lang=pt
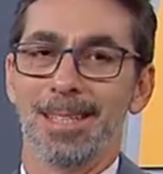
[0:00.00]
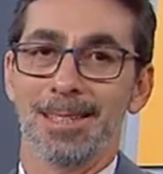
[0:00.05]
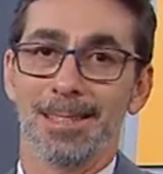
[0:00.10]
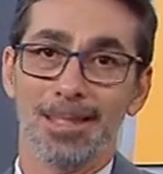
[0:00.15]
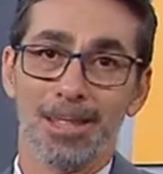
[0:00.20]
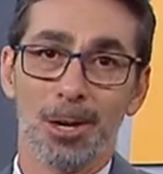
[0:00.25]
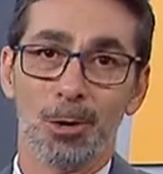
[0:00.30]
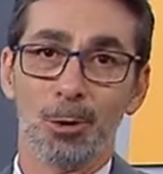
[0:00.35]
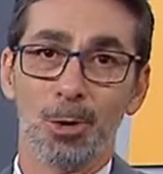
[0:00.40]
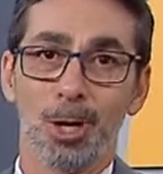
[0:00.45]

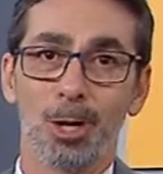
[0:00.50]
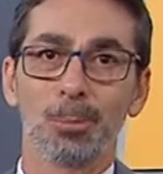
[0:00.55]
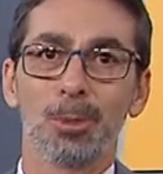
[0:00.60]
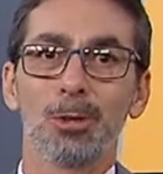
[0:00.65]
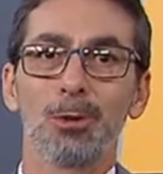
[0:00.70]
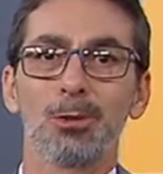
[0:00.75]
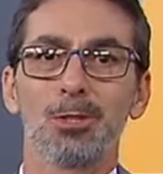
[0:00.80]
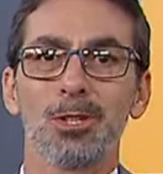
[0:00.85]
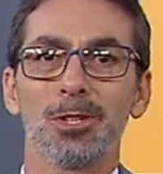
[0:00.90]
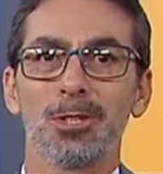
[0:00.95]
E agora uma
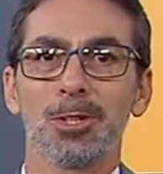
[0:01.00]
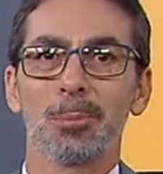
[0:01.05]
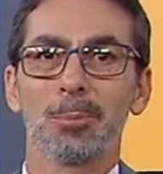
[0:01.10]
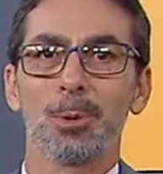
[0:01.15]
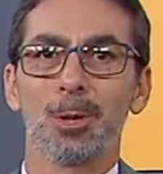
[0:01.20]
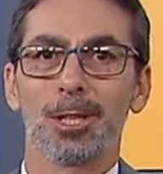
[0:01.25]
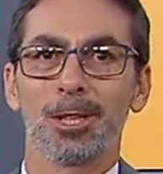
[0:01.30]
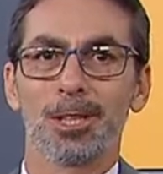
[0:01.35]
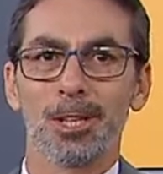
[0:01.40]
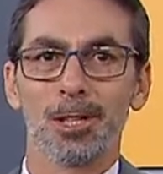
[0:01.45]
notícia
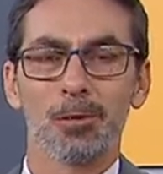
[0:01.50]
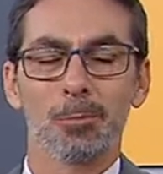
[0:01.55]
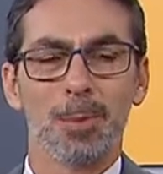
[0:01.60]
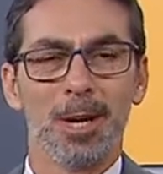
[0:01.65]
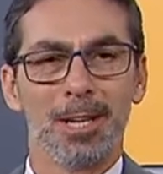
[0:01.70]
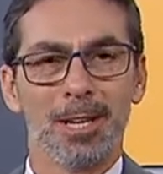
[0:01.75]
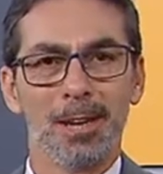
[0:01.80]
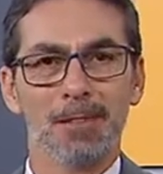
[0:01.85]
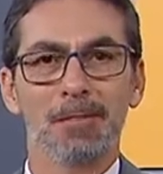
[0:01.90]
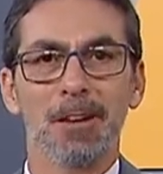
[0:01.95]
importante
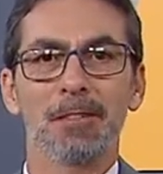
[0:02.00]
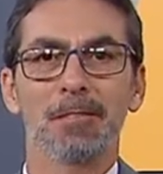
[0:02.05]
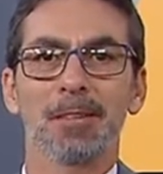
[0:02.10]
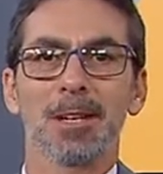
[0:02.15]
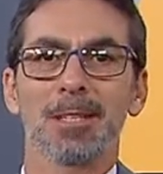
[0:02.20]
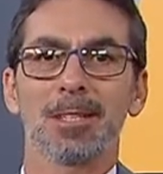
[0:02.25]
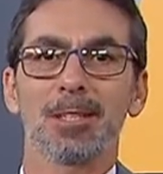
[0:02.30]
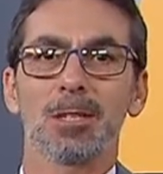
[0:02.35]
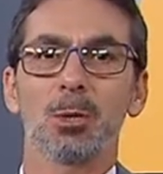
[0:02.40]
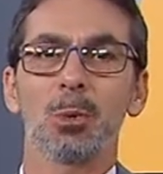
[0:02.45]
para quem vai
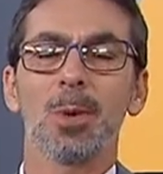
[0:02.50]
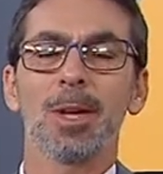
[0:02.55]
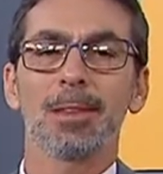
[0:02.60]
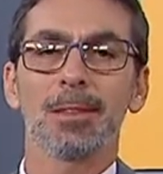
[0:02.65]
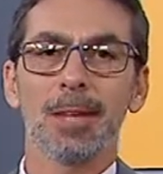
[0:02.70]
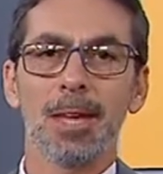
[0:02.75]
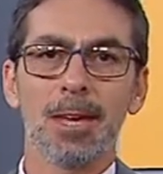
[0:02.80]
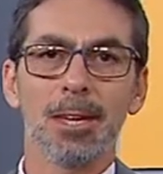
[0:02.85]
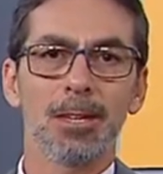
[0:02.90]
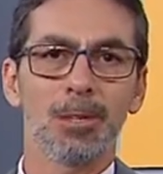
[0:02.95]
fazer o
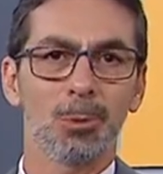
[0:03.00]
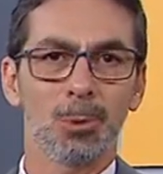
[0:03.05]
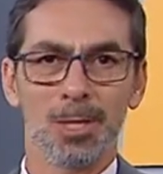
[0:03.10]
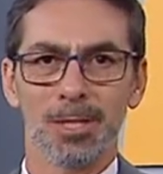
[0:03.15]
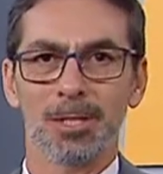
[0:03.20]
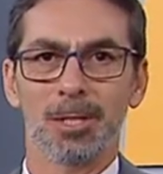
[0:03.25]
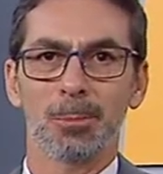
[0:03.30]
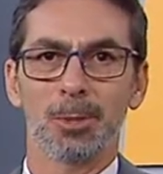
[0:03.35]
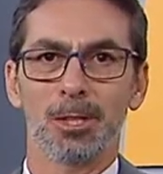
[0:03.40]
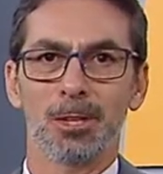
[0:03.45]
Enem, o
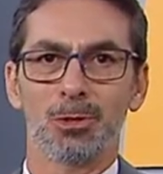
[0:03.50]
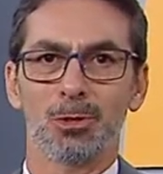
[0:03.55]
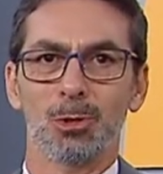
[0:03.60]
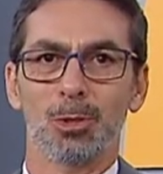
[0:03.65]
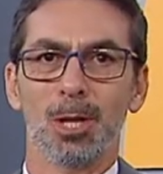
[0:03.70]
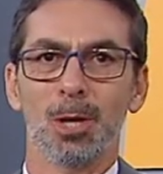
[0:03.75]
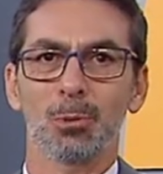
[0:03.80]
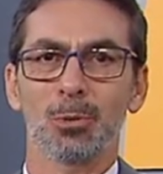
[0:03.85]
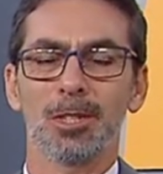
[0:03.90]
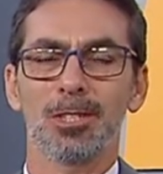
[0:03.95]
Exame
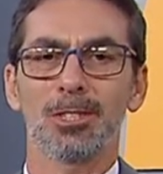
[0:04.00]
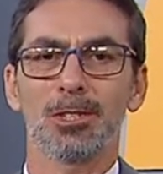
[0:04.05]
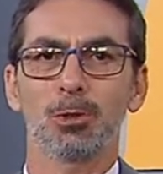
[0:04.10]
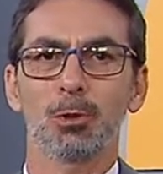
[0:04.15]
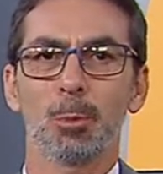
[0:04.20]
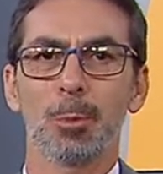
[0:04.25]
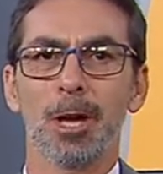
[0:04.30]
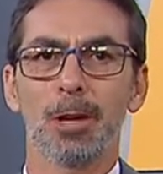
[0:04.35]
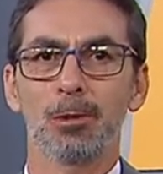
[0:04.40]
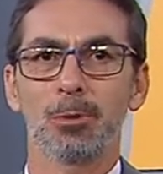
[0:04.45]
Nacional do
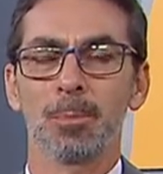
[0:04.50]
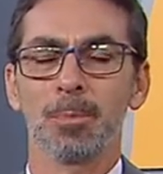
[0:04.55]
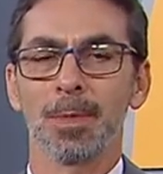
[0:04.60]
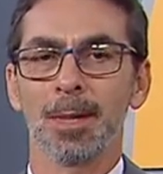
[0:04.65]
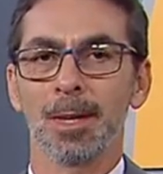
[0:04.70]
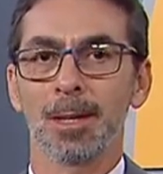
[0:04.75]
Ensino Médio.